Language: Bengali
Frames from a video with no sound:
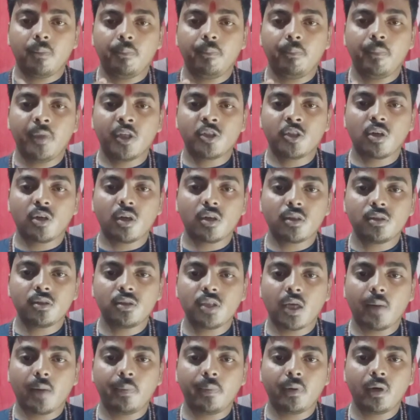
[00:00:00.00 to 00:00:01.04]
মেশক
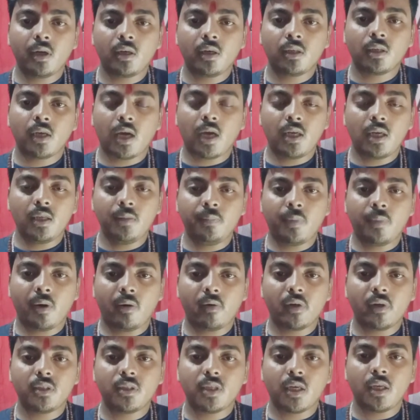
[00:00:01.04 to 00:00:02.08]
জাফরান কালি
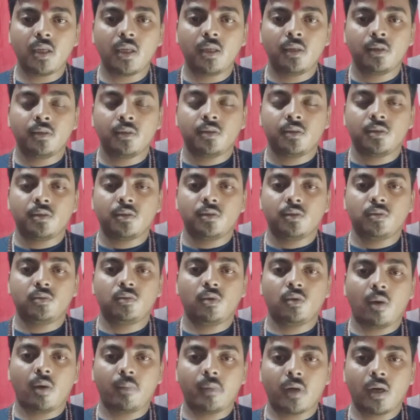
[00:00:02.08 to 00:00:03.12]
পাওয়া যায় তো
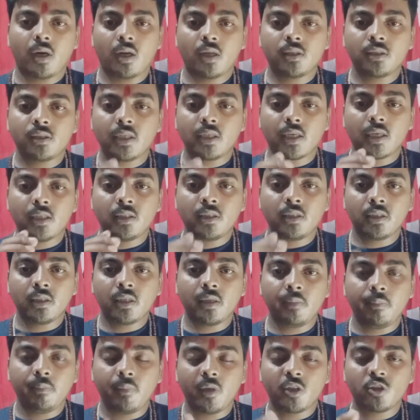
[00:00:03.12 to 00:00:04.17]
আপনারা সেখান থেকে
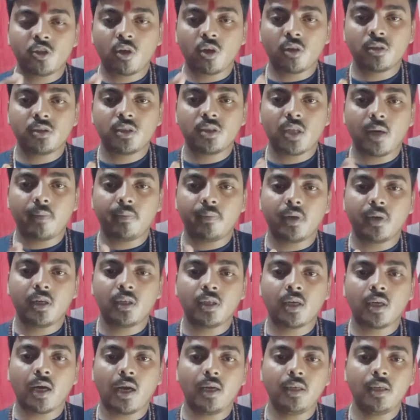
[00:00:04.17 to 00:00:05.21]
মেশক জাফরান
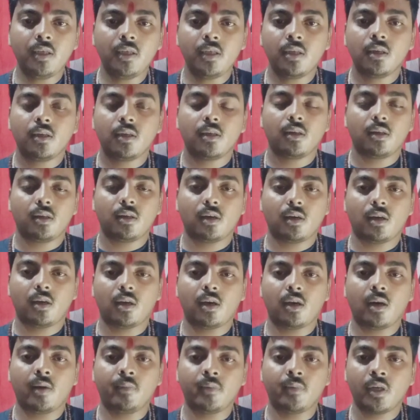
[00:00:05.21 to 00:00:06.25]
কালি
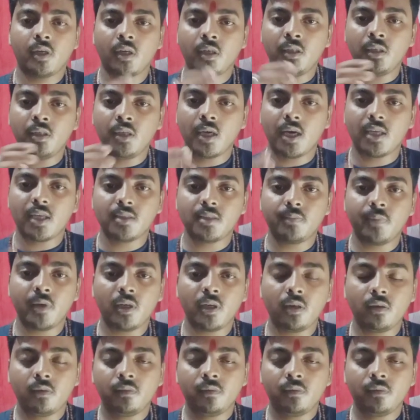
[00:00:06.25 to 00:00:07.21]
আপনারা নিয়ে আসবেন